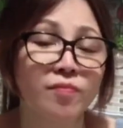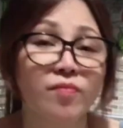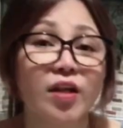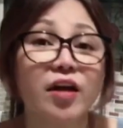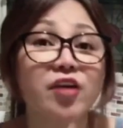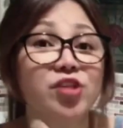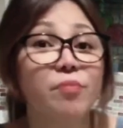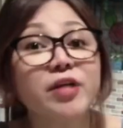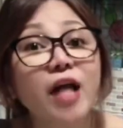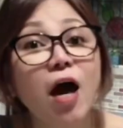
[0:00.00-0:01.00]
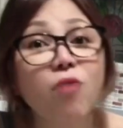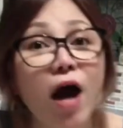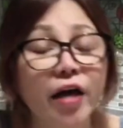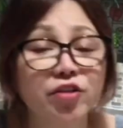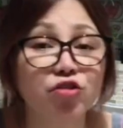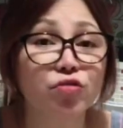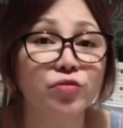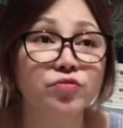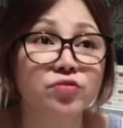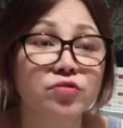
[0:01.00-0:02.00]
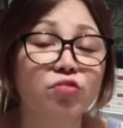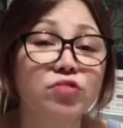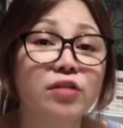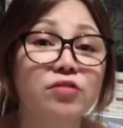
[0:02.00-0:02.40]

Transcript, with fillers: Ngayon, syempre, nahawaan yun. Nung,